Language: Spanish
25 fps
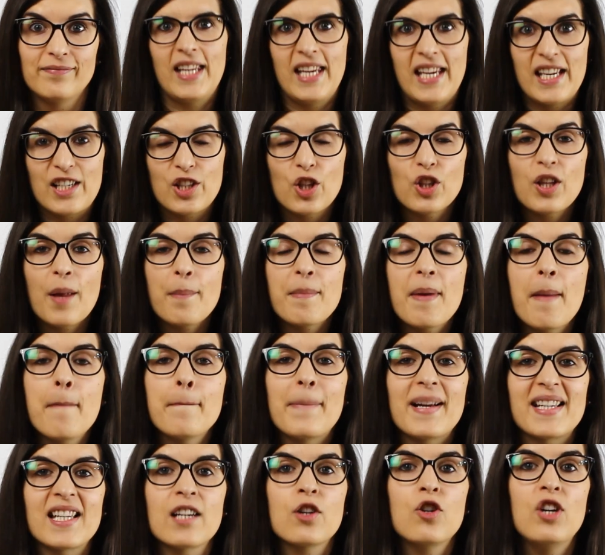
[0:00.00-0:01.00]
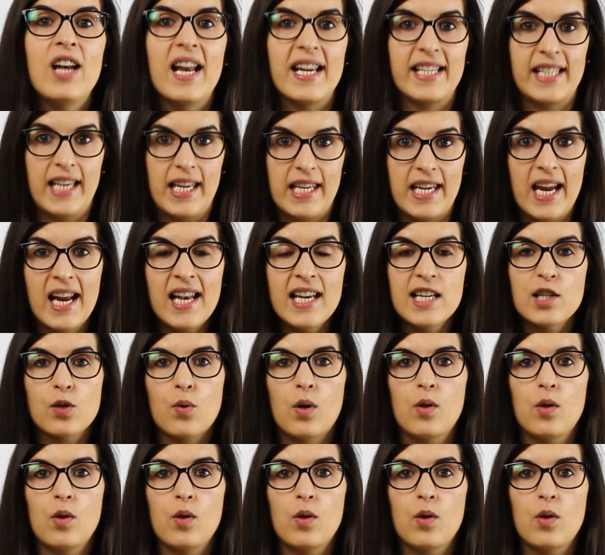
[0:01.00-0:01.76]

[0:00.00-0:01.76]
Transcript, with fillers: Y esto también pasa con las señales.